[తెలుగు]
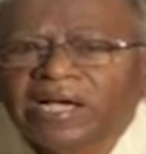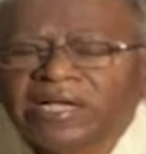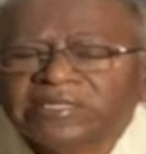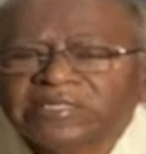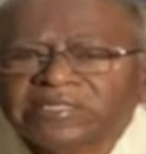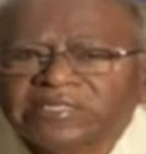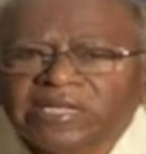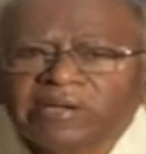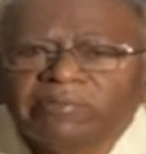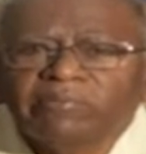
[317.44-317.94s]
ఆ
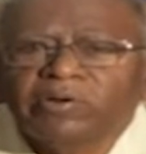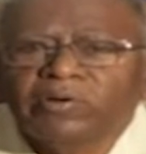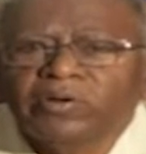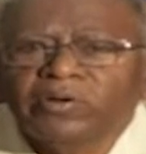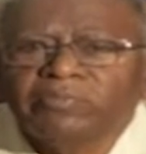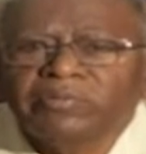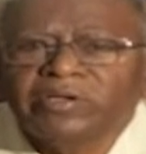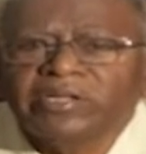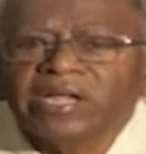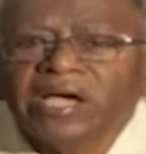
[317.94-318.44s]

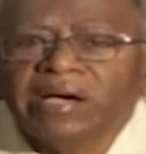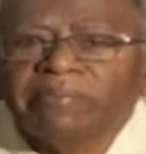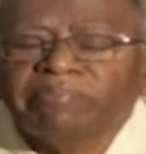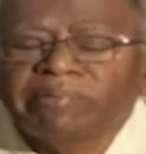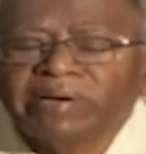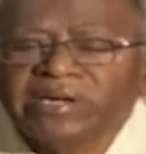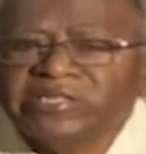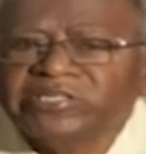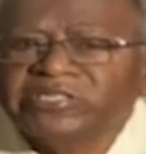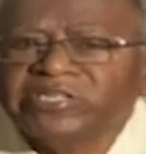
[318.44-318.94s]
సభలో మీరు ఆ
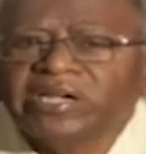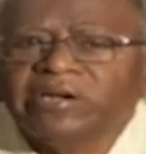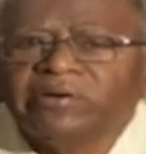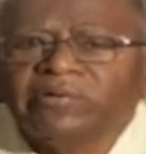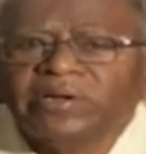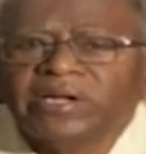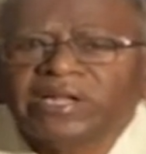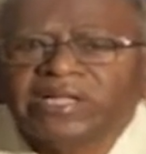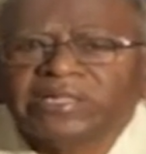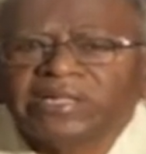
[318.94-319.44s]
పని
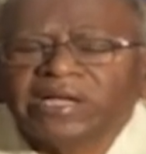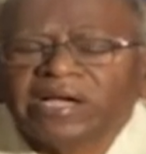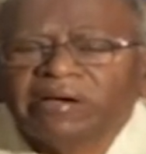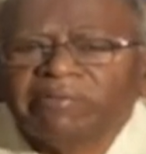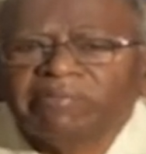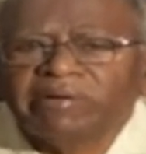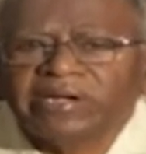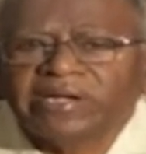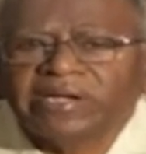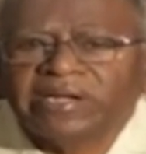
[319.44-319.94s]
చేయడం లేదు
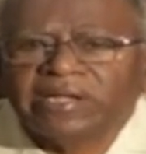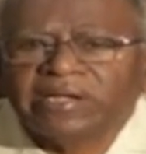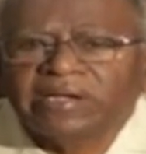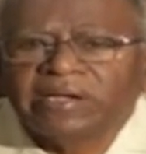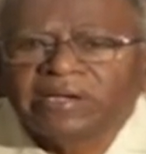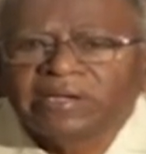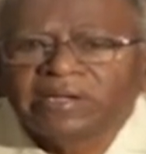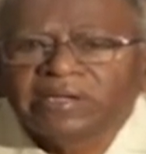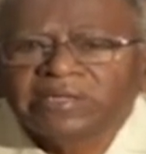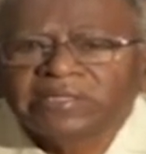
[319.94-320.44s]
కాబట్టి
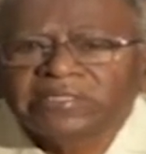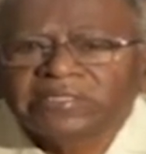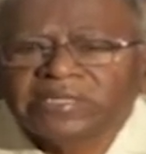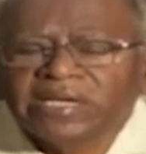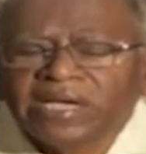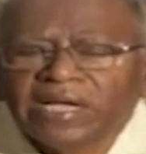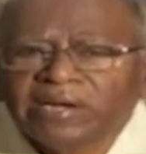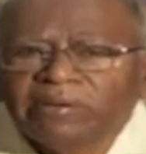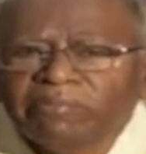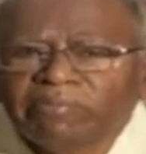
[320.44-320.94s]

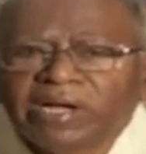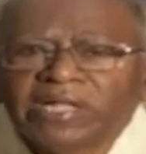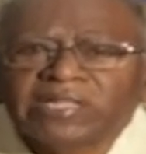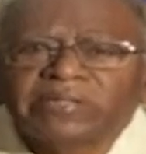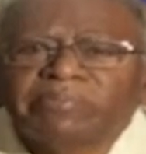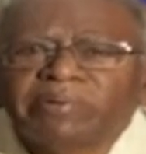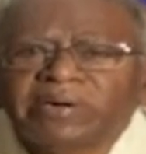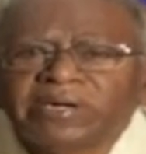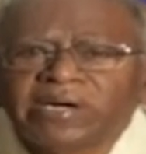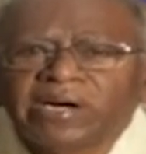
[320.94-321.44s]
చాలా
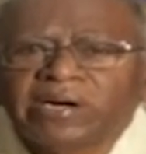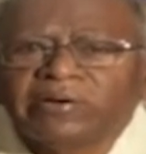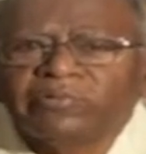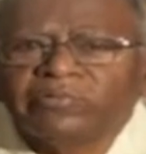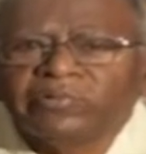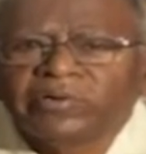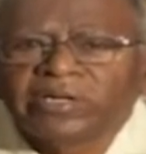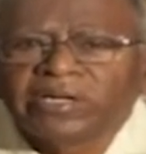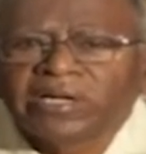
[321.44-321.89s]
బాధపడ్డాడు